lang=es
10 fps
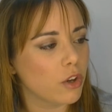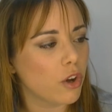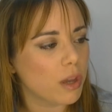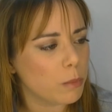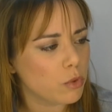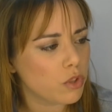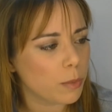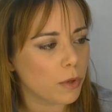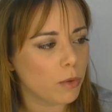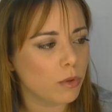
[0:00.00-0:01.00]
coge mucho
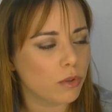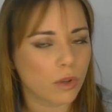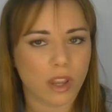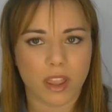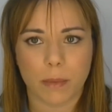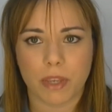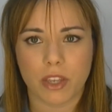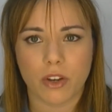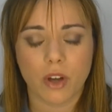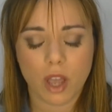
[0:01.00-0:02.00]
producto el
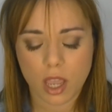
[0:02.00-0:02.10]
cepillo